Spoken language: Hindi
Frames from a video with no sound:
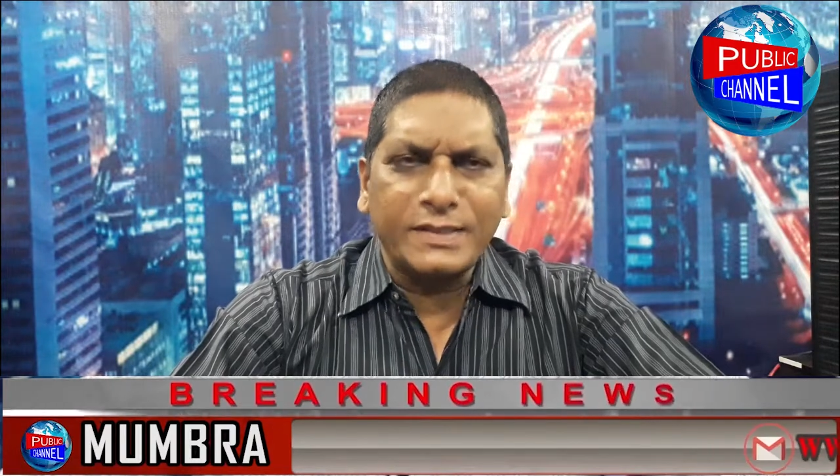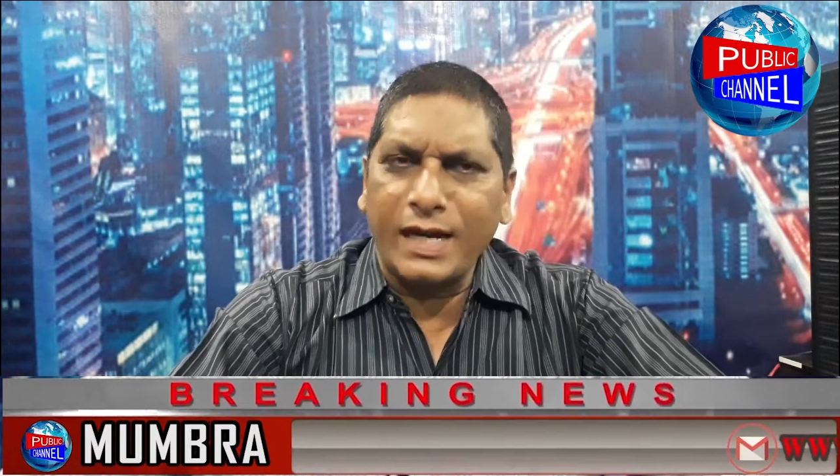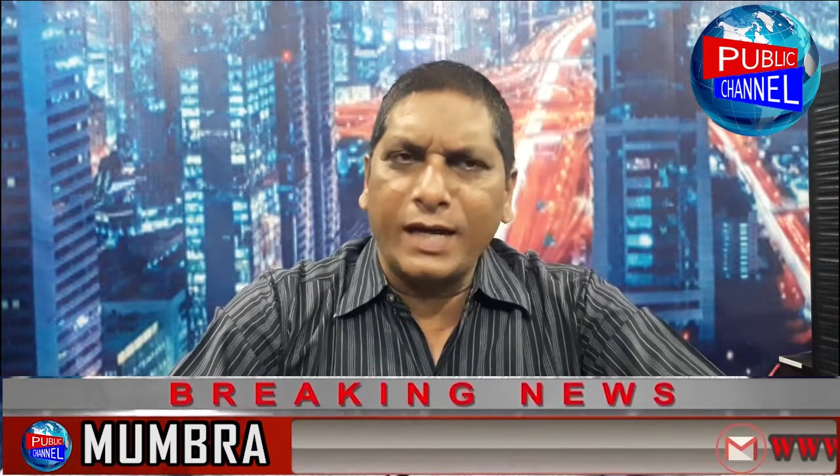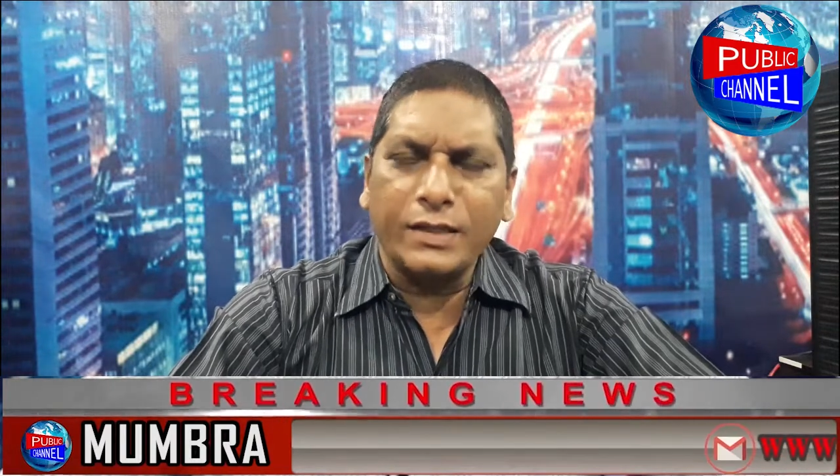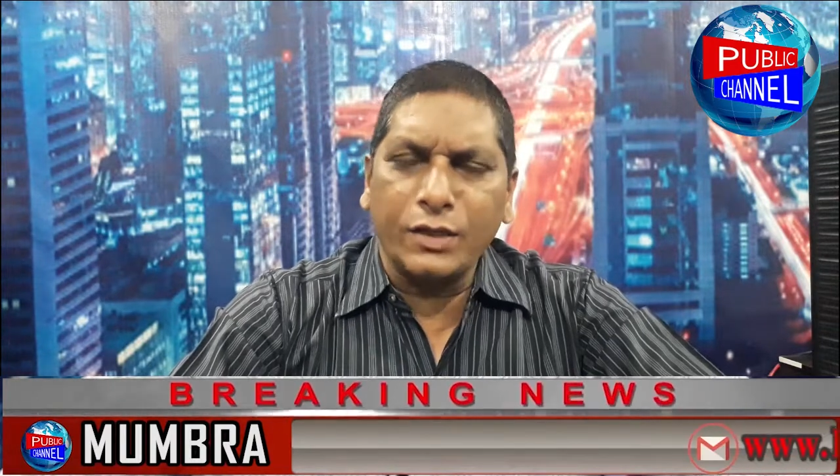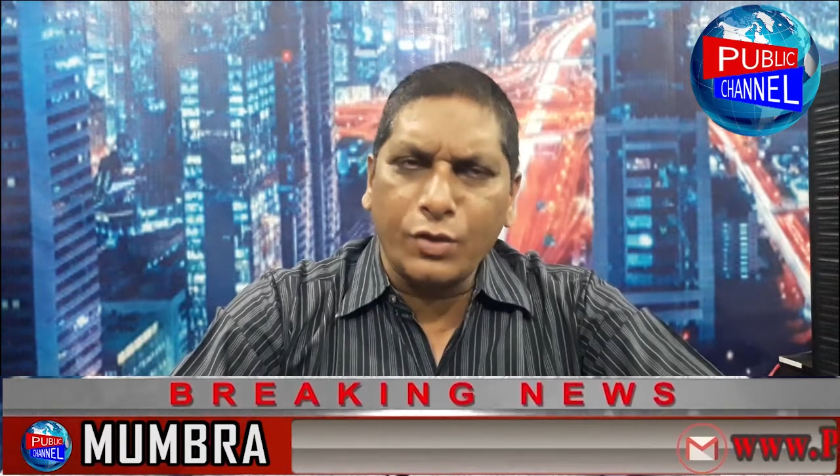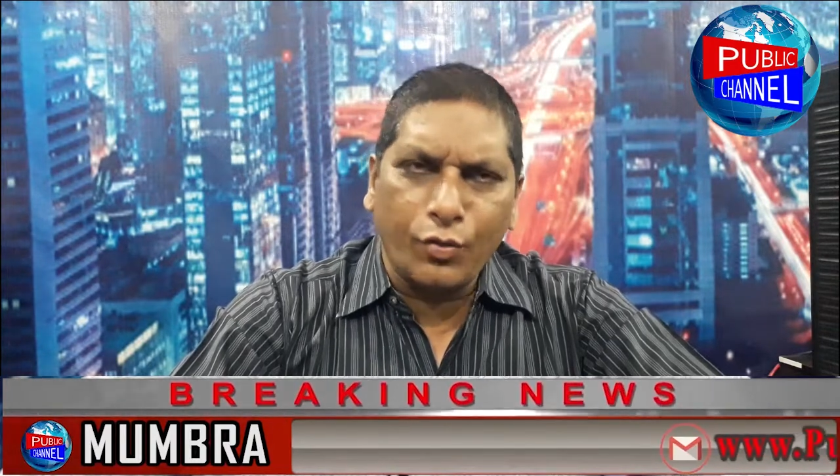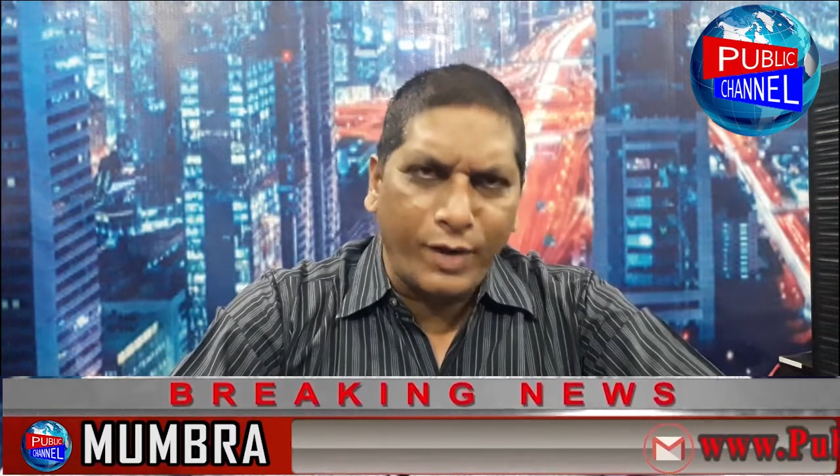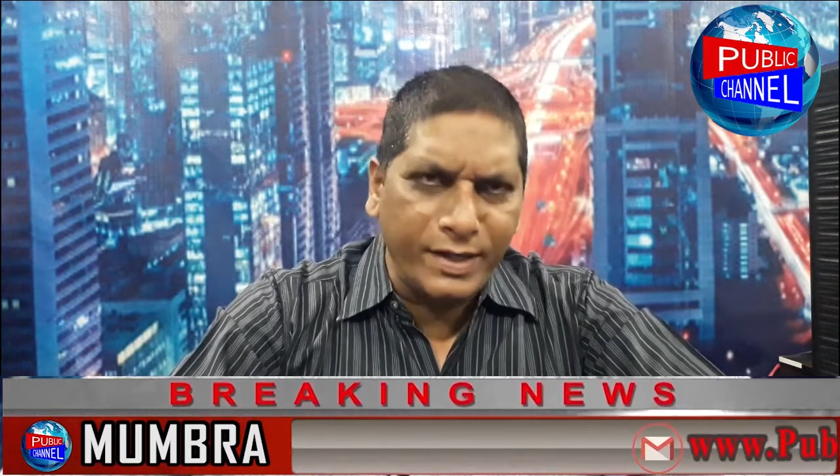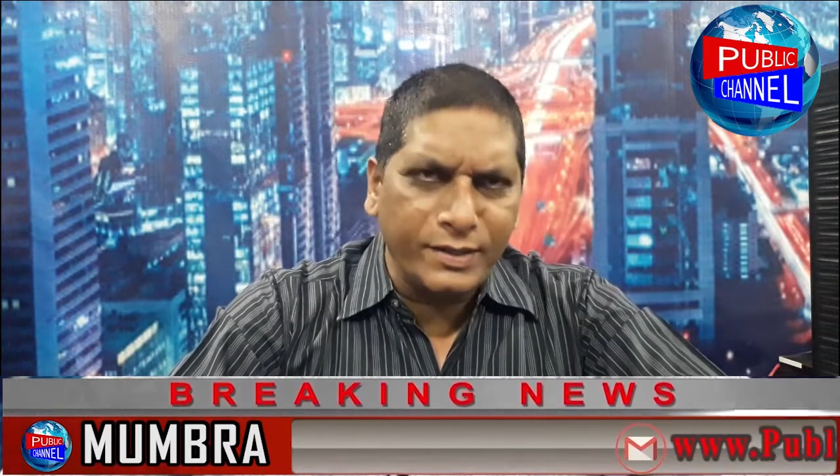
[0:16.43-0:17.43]
जहाँ देखो
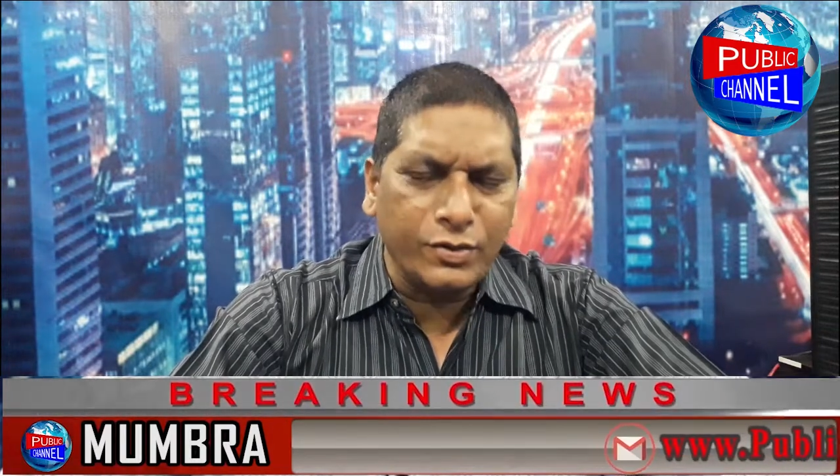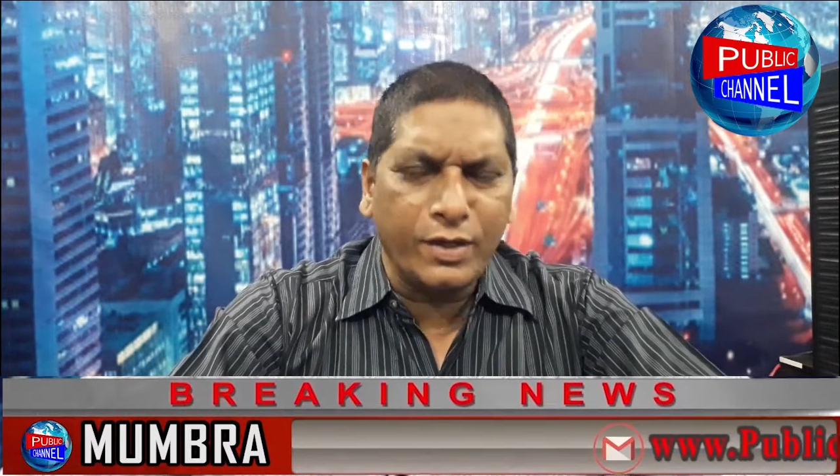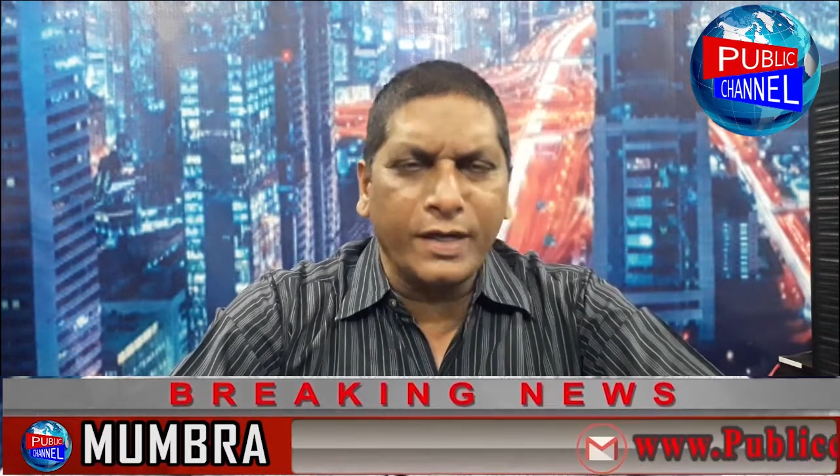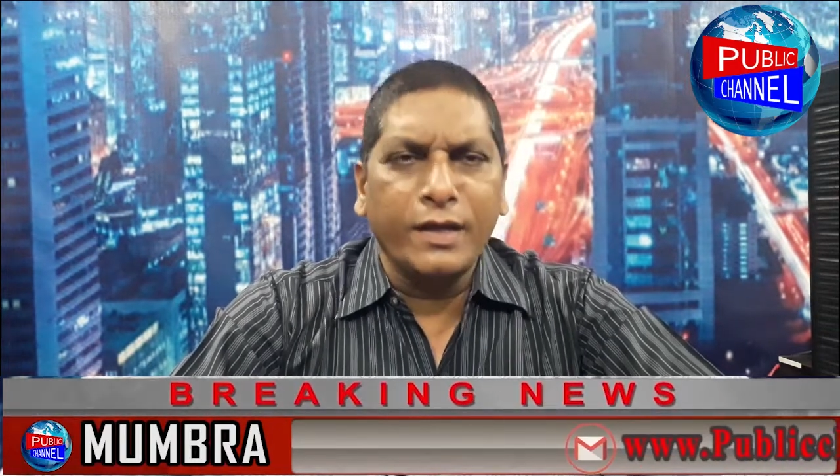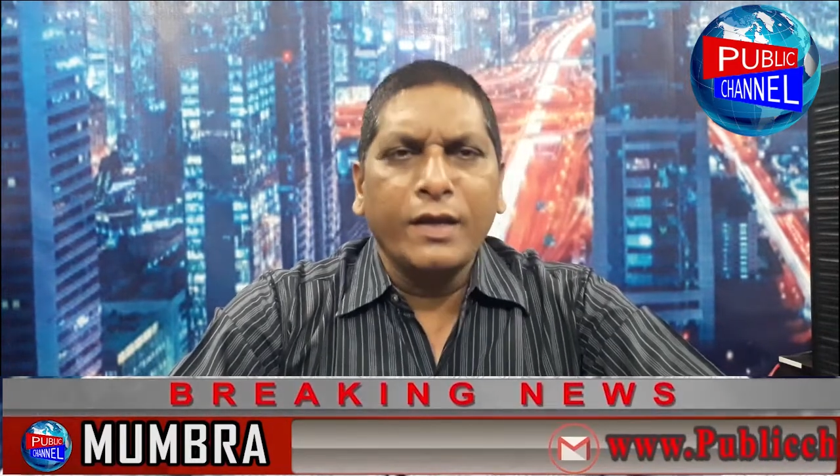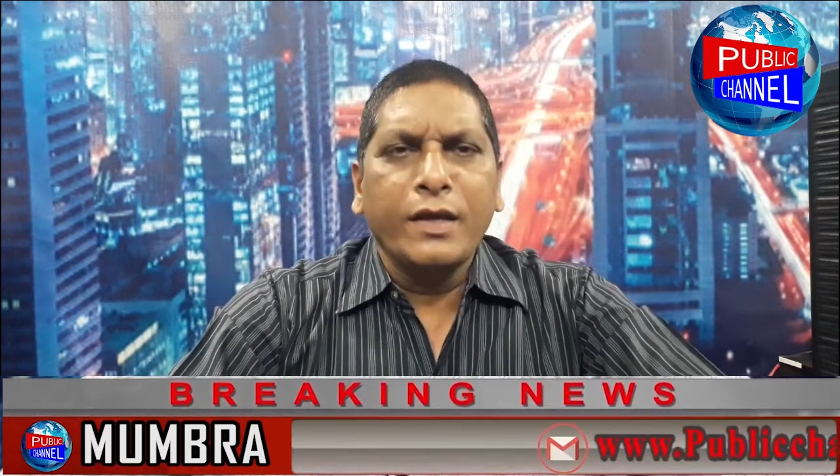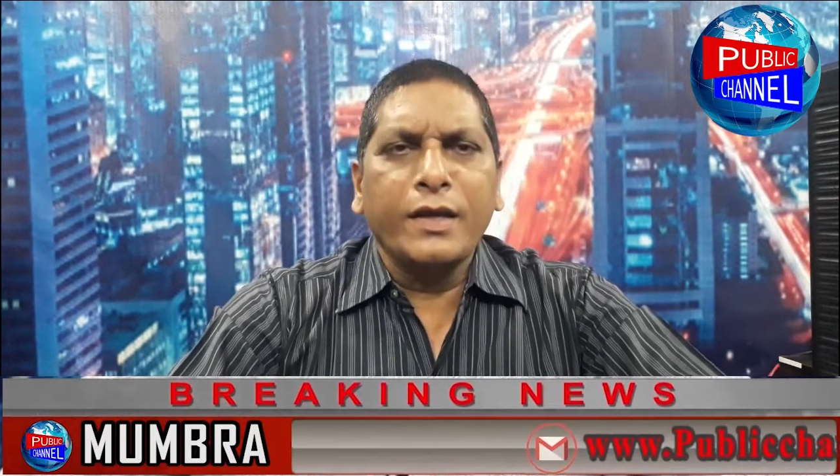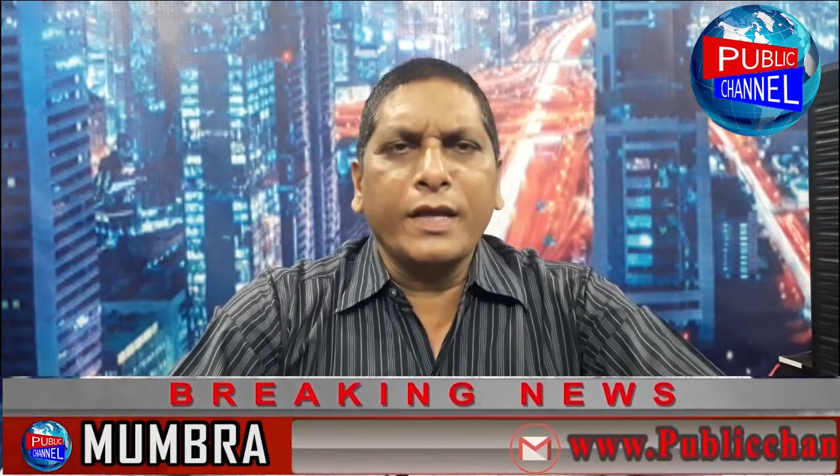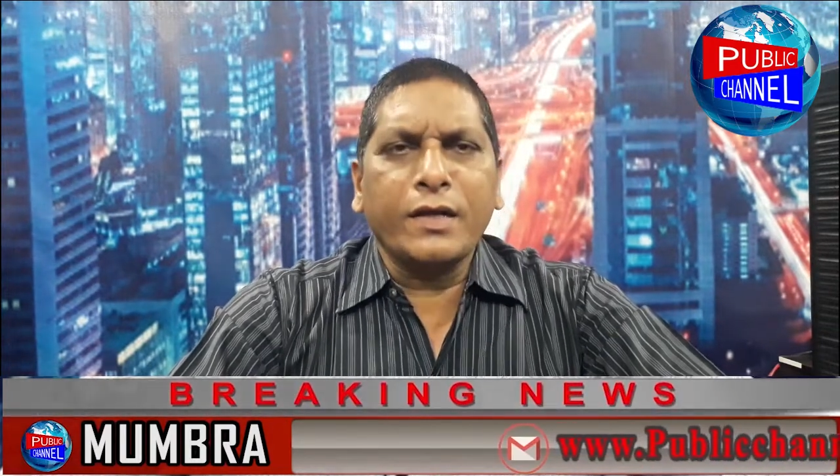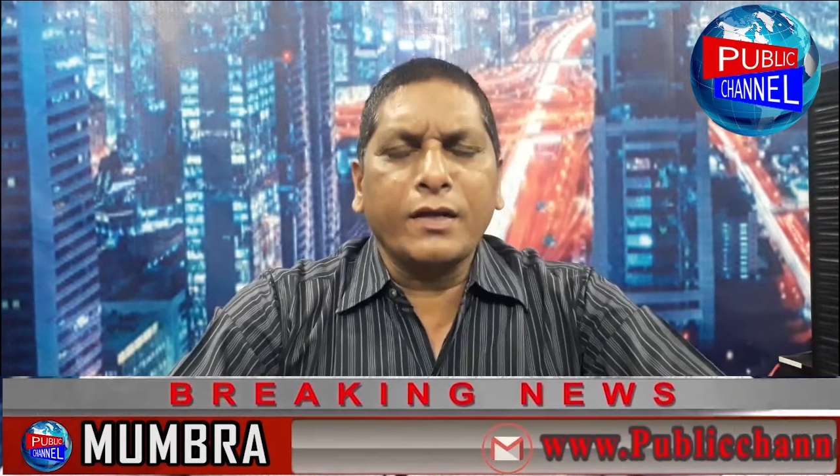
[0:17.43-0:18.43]
वहीं जो है
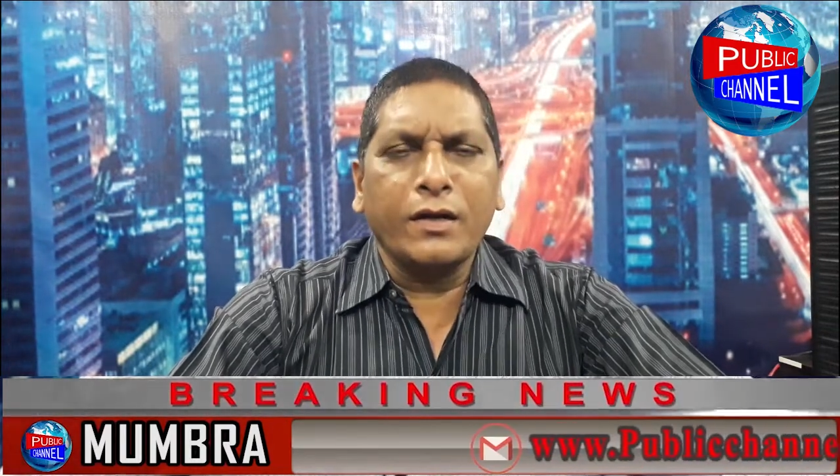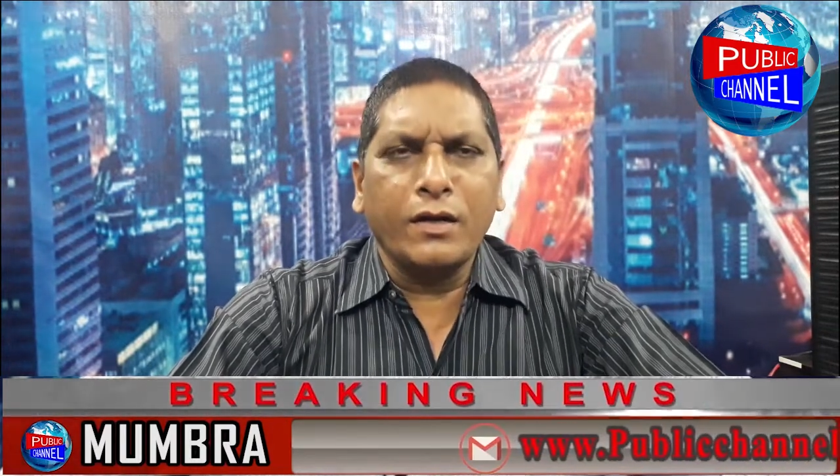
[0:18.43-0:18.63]
एक